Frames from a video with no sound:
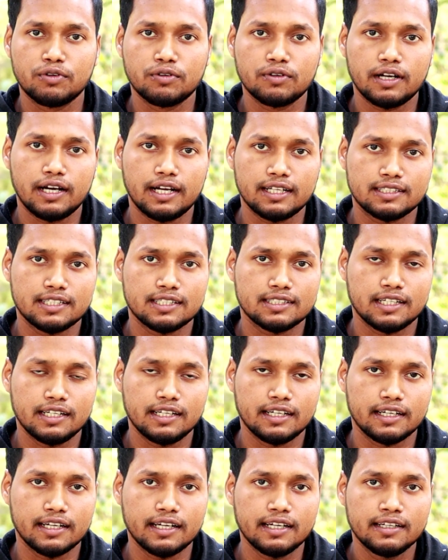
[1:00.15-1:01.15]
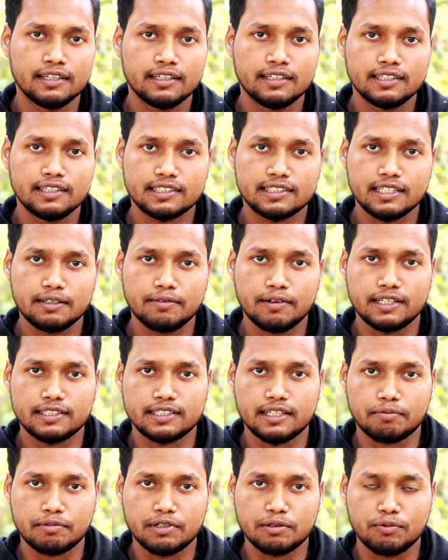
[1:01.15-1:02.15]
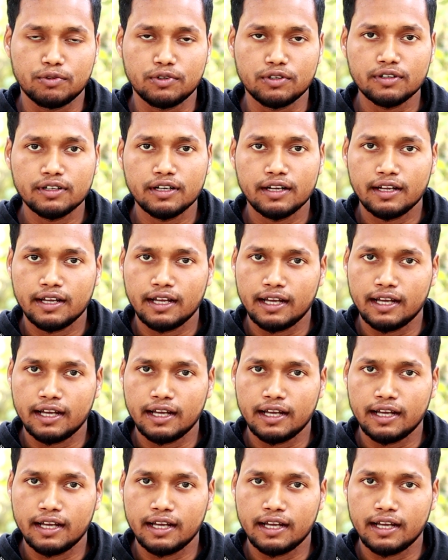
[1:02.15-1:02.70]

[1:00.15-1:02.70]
फ़ोन अच्छा चलेंगे इसकी वजह से आपकी फ़ोन